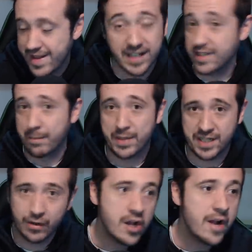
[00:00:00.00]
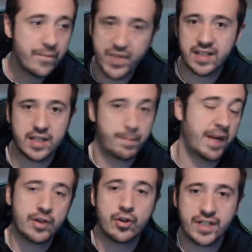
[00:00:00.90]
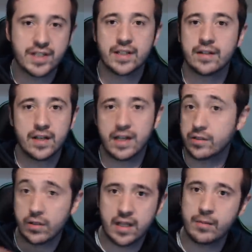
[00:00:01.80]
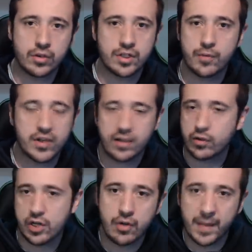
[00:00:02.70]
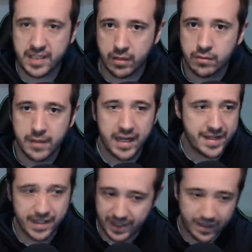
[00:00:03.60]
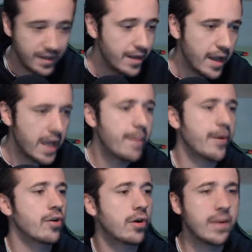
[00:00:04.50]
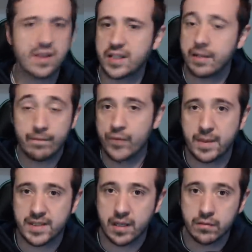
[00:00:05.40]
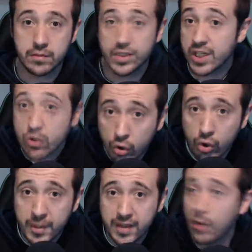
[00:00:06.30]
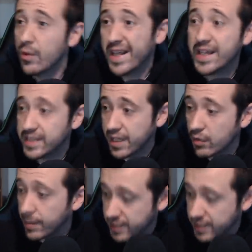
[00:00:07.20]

ya esas han pasado. Ya esas para mí no existen. En la historia del Motorsport esas cosas no han pasado, ¿vale? Ya está. Eh, pero no comentaste... No ha pasado. Si no lo he comentado, es que no ha